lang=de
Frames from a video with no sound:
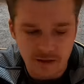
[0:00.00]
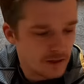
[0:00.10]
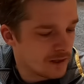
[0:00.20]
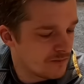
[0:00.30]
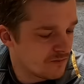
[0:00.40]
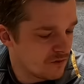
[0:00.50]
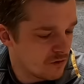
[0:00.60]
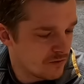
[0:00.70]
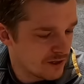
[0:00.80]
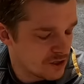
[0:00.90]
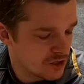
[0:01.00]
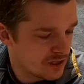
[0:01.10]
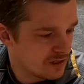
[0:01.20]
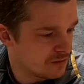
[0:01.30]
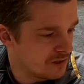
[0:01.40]
Ähm, wo war ich
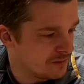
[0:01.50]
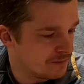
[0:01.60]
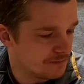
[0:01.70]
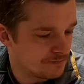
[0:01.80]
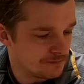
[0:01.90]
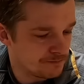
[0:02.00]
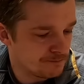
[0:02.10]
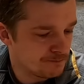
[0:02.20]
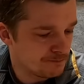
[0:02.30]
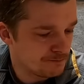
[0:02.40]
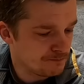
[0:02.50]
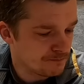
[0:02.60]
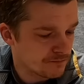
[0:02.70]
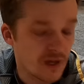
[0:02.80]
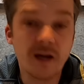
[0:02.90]
stehen geblieben? Hm,
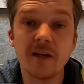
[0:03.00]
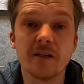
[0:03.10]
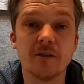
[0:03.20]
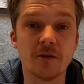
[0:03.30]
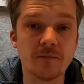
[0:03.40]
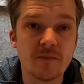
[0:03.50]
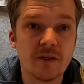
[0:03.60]
ach ja, genau.